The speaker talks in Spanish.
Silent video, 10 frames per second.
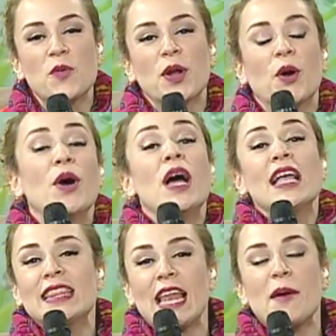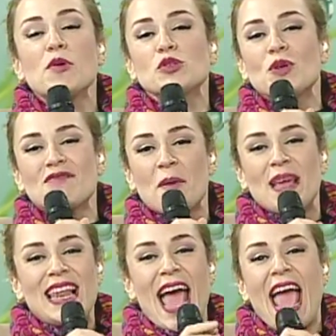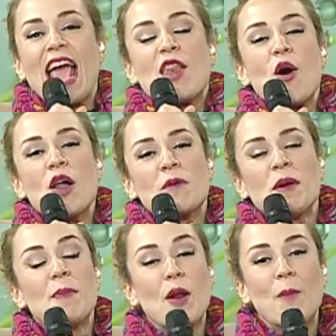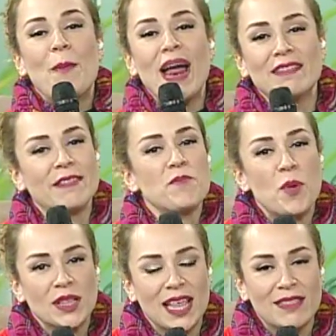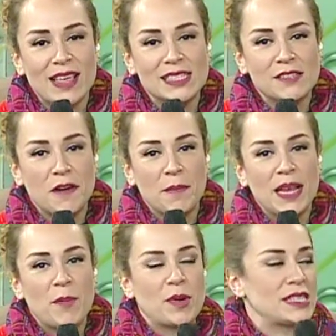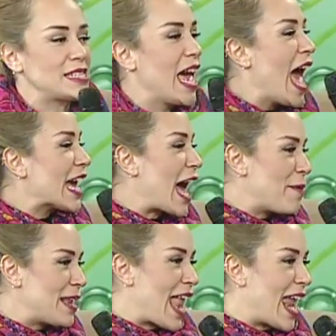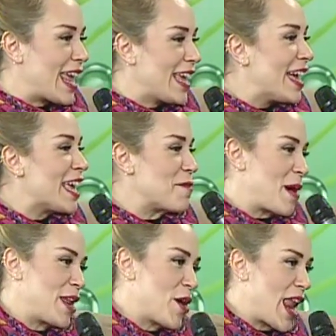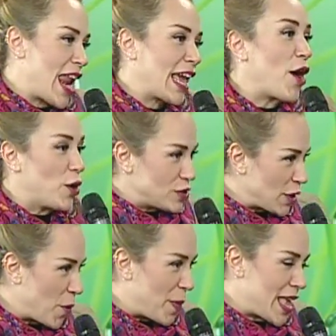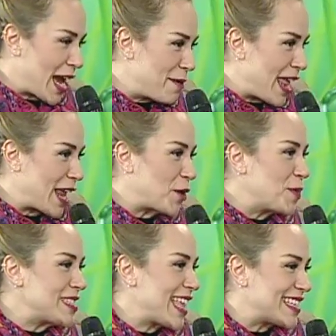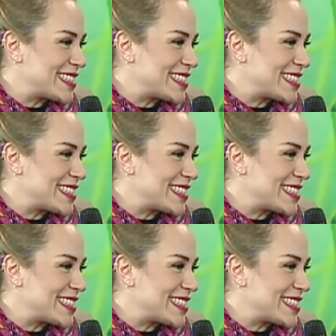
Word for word: Bueno, tenemos una familia enorme, pero parte importante de esta familia pues es Gaby Lara y Mario Lara, que hoy nos acompaña. Gaby Lara, ¿cómo estás?